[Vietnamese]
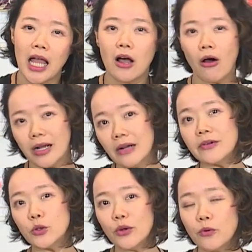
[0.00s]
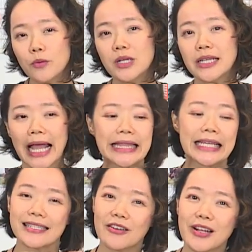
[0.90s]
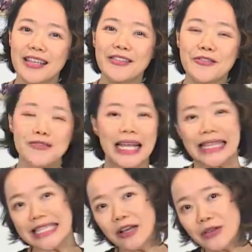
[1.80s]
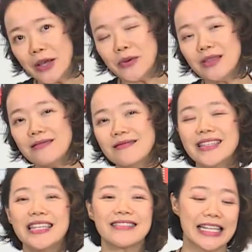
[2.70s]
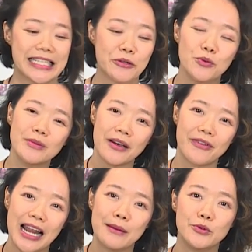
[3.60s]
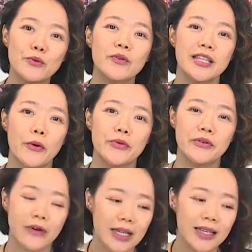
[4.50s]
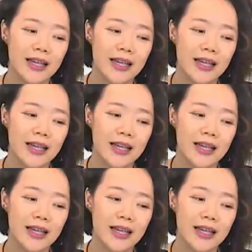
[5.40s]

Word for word: Họ cần phải thuyết phục người khác tại sao ra ý tưởng này, tại sao theo ý tưởng kia, tại sao chúng ta phải làm chung với nhau như vậy.